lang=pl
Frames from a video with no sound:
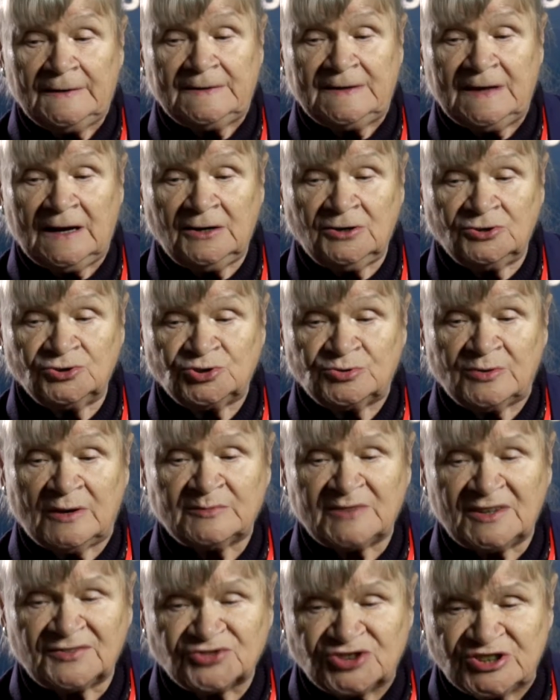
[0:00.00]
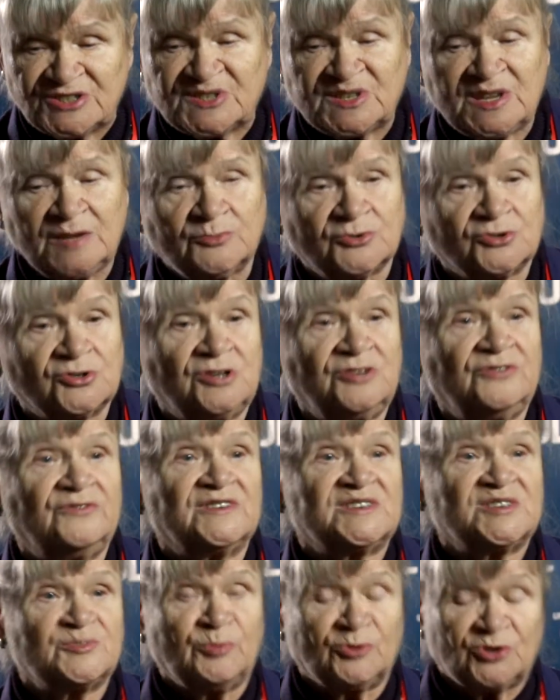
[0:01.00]
ja chodziłam na wszystkie
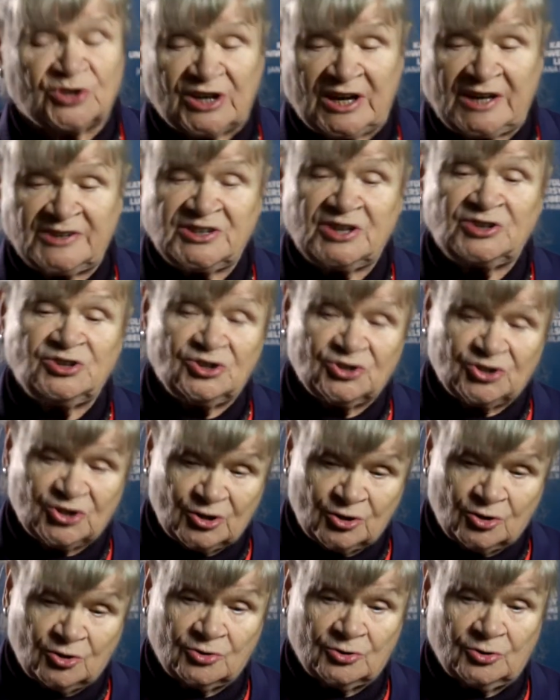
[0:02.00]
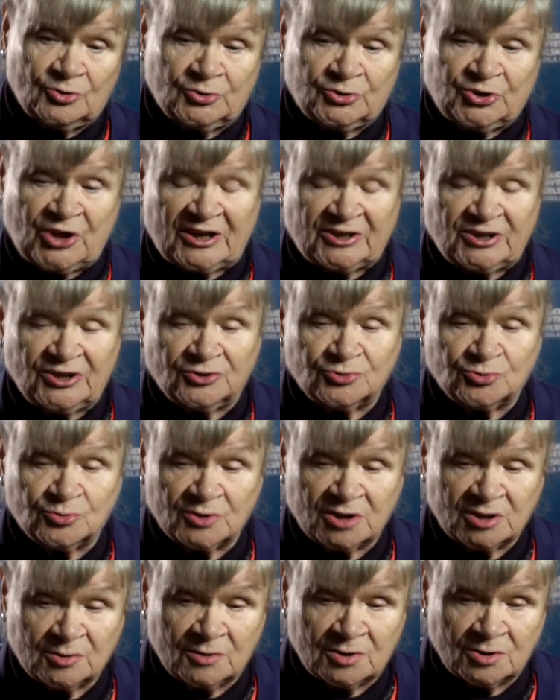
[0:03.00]
możliwe spotkania, nie tylko takie,
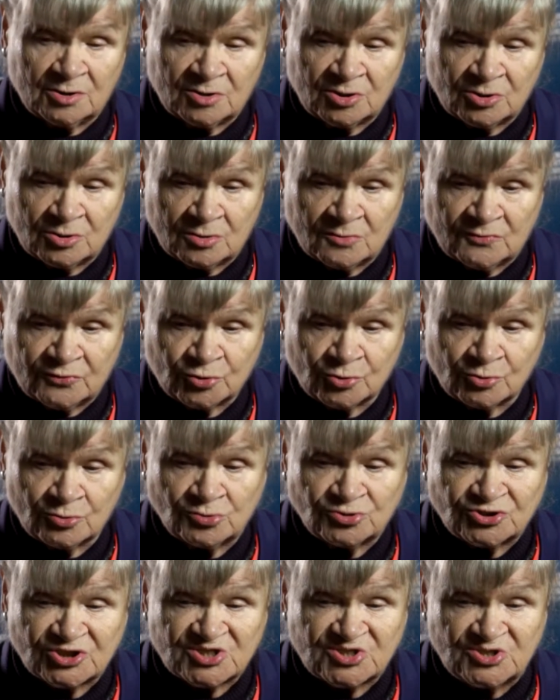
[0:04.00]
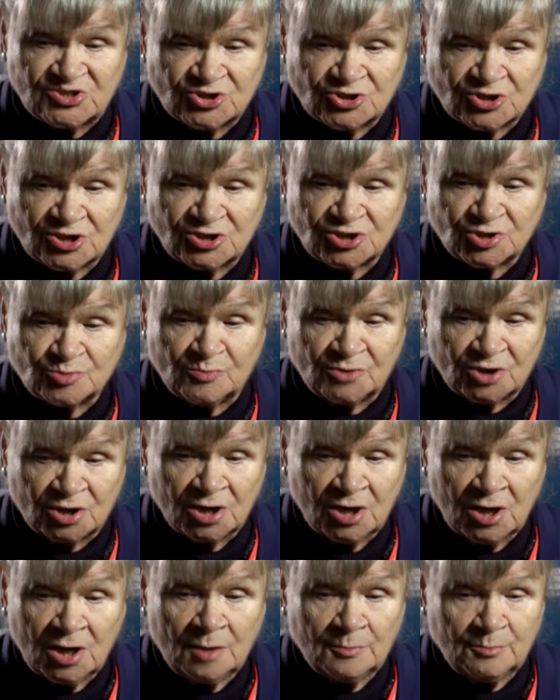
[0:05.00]
które, y, w których uczestniczyliśmy
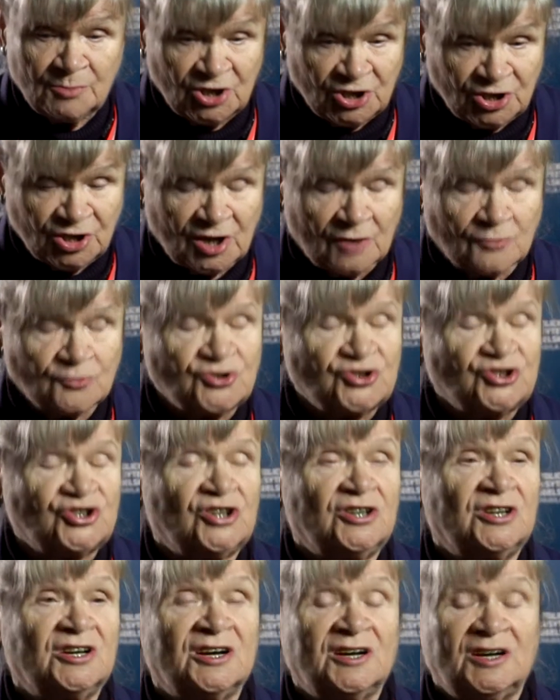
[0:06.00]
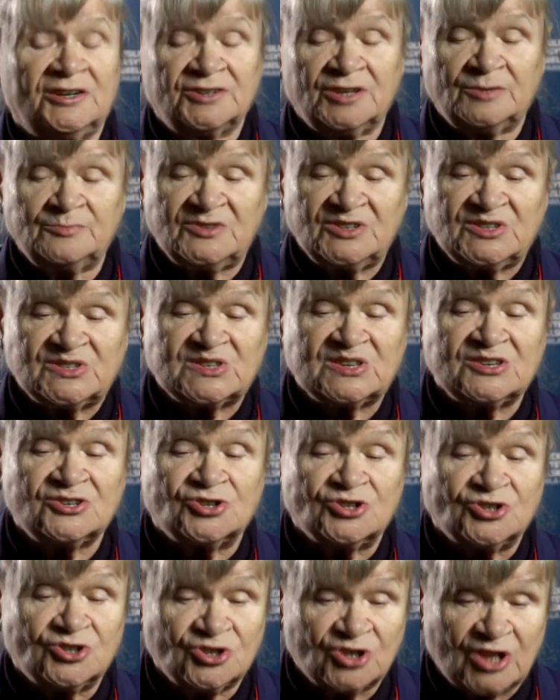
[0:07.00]
my, nauczyciele akademicy
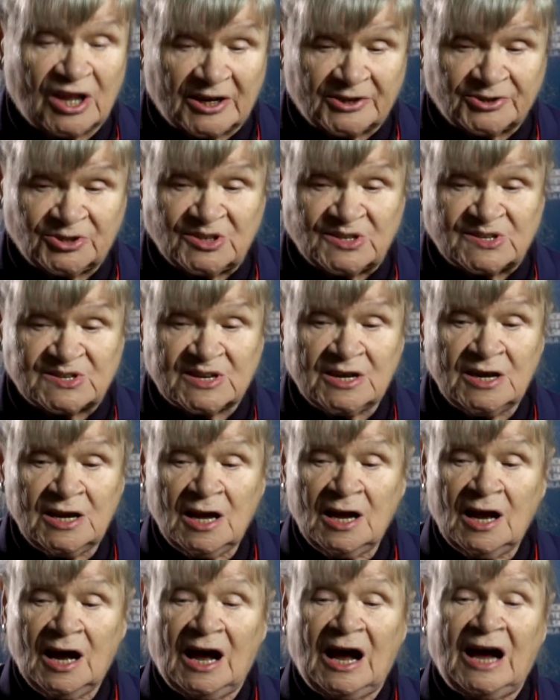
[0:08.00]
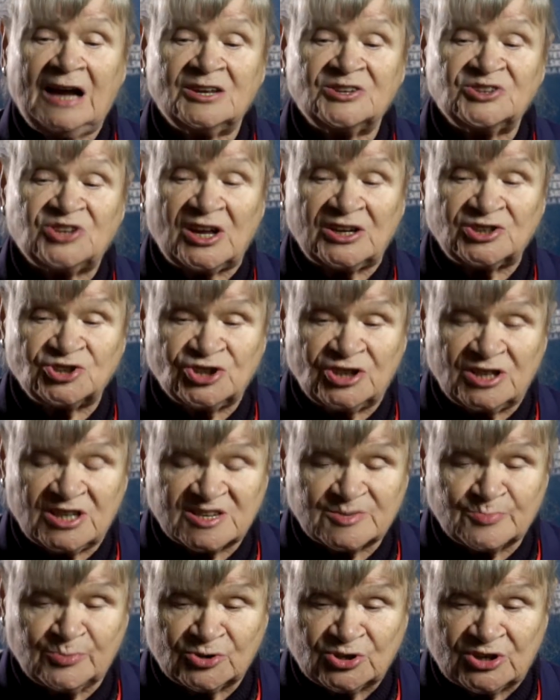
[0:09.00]
czy dydaktycy, ale także na
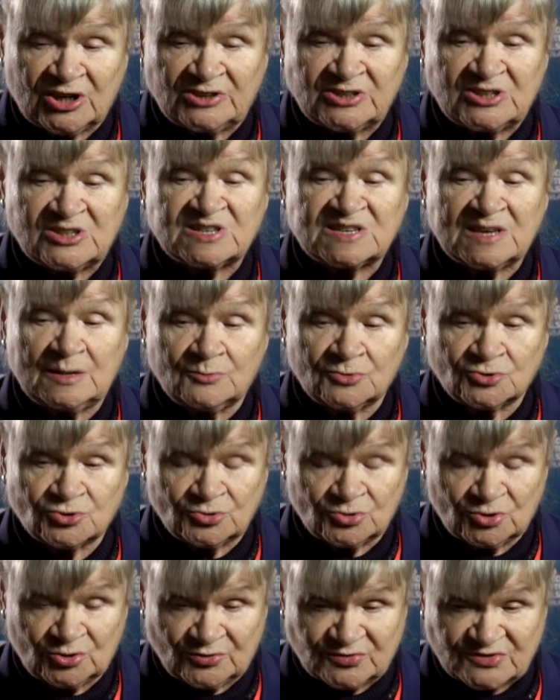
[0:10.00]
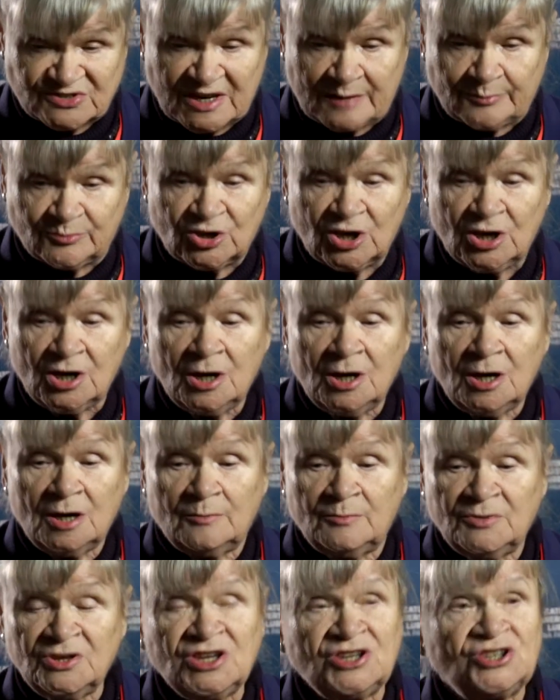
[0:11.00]
spotkania z samorządowcami.
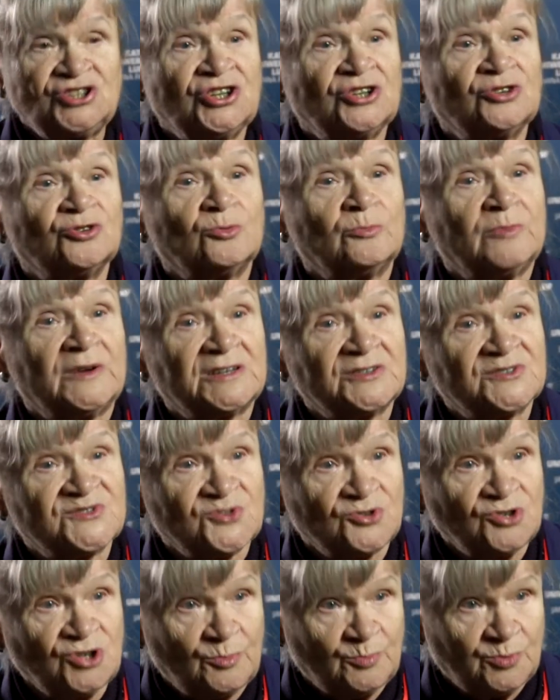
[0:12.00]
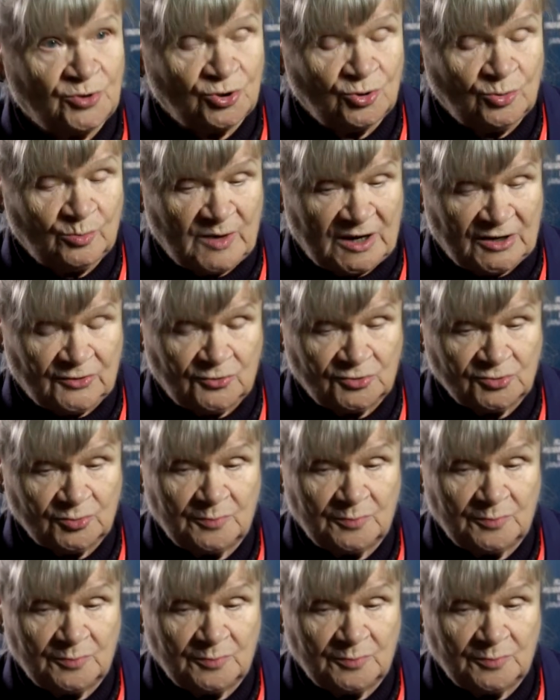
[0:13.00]
Mnie się to bardzo nie podobało.